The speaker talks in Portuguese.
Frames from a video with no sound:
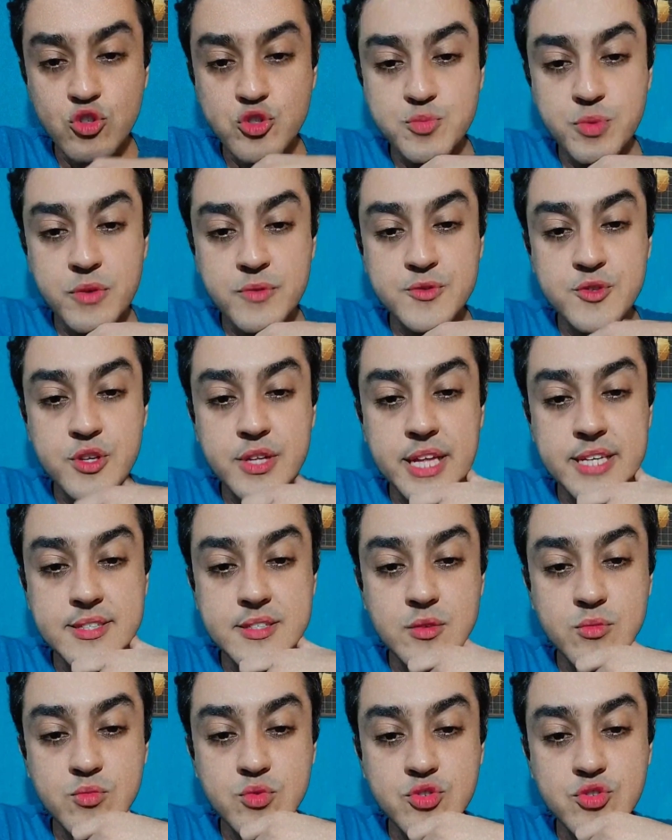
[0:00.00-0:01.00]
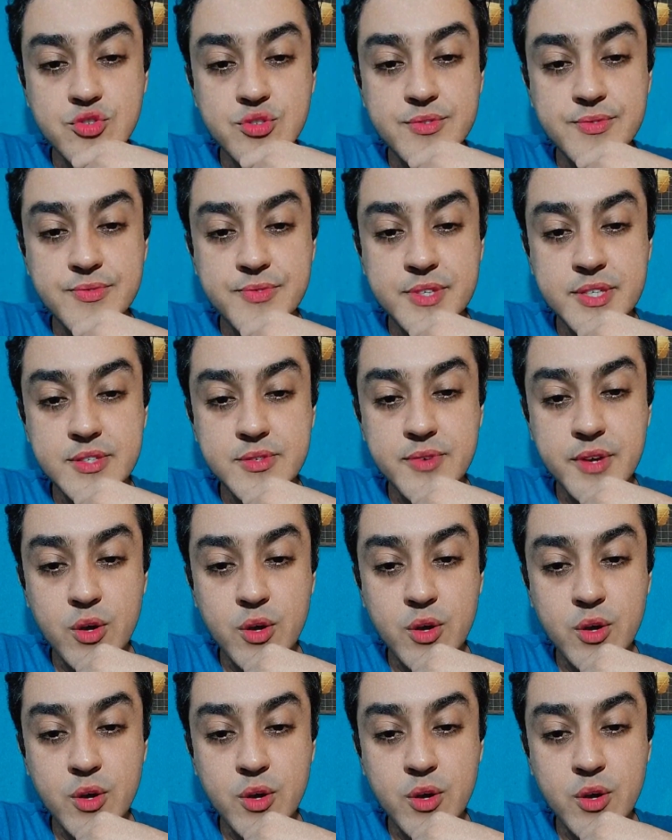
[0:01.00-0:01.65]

os profissionais são muito difíceis